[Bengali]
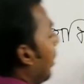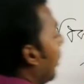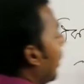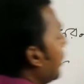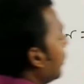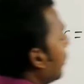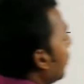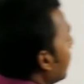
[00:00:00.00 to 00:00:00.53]

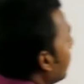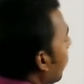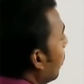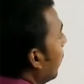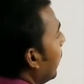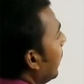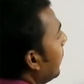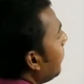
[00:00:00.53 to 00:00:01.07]
আবার যদি
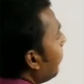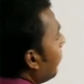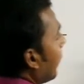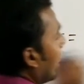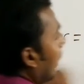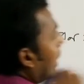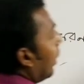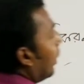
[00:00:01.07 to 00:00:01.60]
বলি
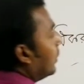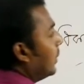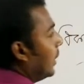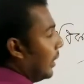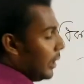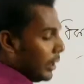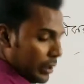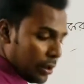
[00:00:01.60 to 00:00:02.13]

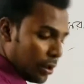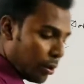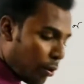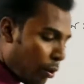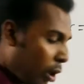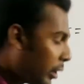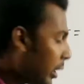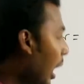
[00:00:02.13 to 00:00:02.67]
যে
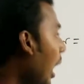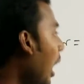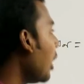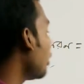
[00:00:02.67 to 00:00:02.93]
কথা